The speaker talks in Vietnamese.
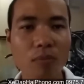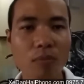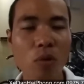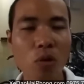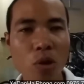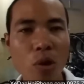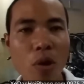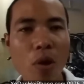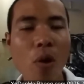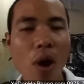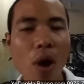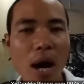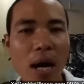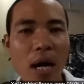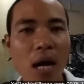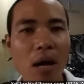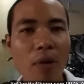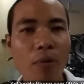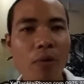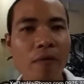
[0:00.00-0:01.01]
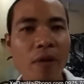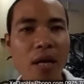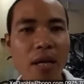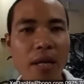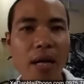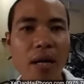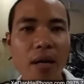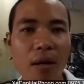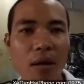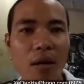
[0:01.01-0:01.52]
một số câu hỏi là quý vị
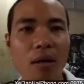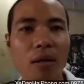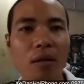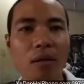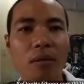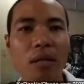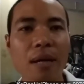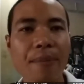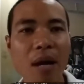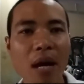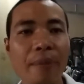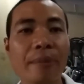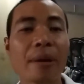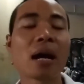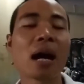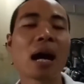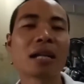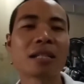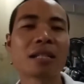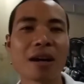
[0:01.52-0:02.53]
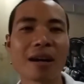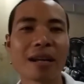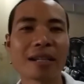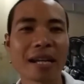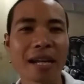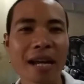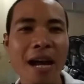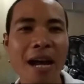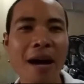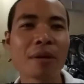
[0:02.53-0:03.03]
là ờ, lắp ba ga ba trẻ
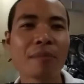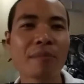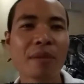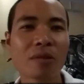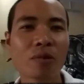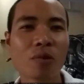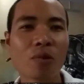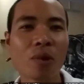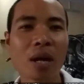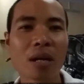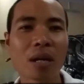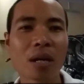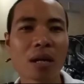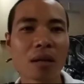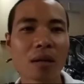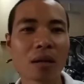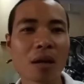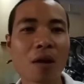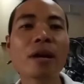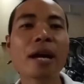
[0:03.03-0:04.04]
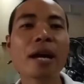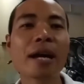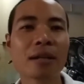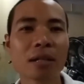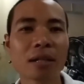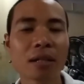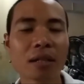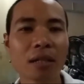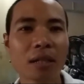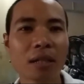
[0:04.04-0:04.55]
trẻ em thì mình khuyên là không nên
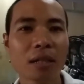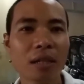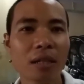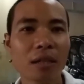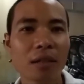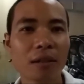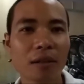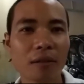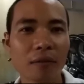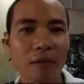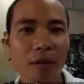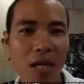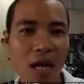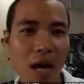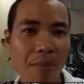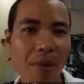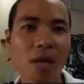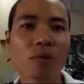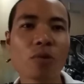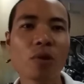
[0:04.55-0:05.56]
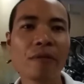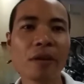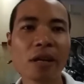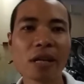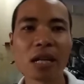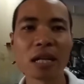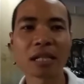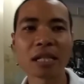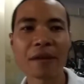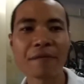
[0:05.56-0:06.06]
và cảm ơn quý vị
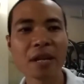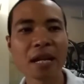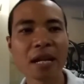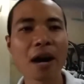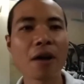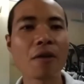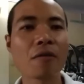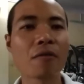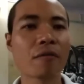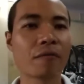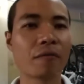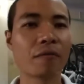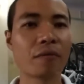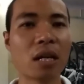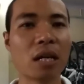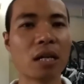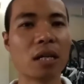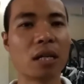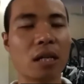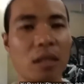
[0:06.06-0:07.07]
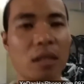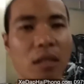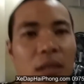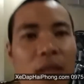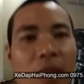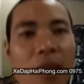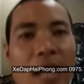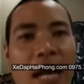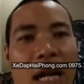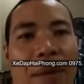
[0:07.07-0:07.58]
đã xem video
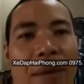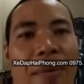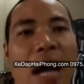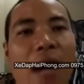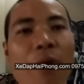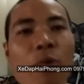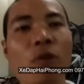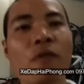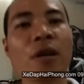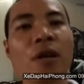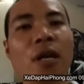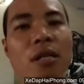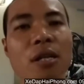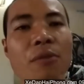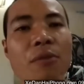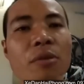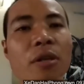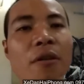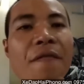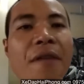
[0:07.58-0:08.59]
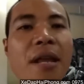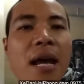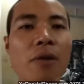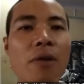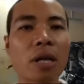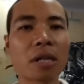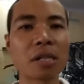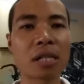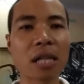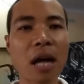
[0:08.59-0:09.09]
Hẹn gặp lại quý vị trong những
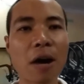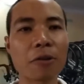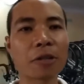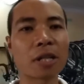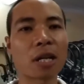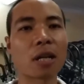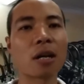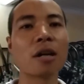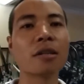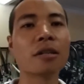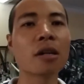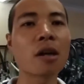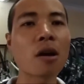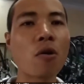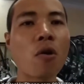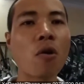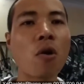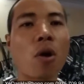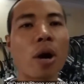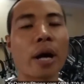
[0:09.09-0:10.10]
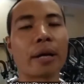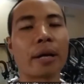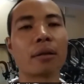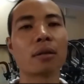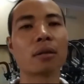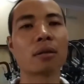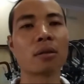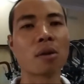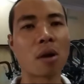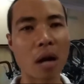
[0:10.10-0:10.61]
video lần sau trả lời những câu hỏi
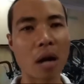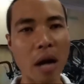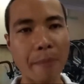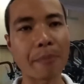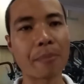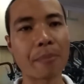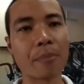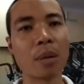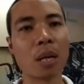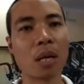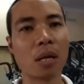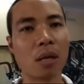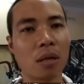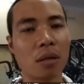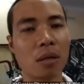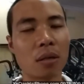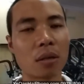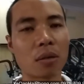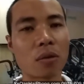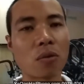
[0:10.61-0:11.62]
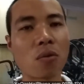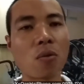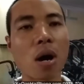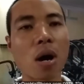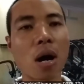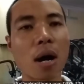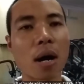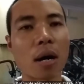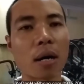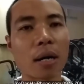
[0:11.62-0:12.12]
thường gặp
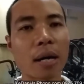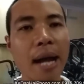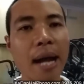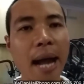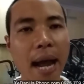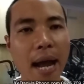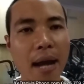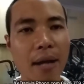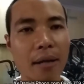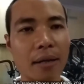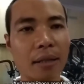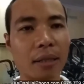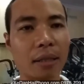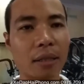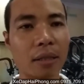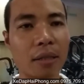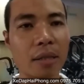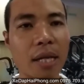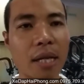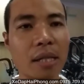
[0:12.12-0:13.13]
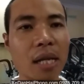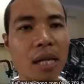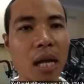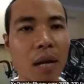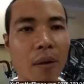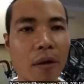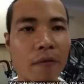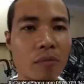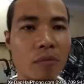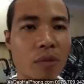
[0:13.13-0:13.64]
của khách hàng gửi đến xe
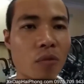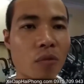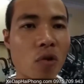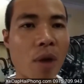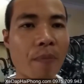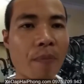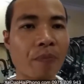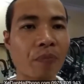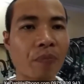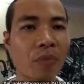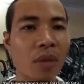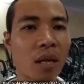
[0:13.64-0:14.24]
đạp hải phòng.com.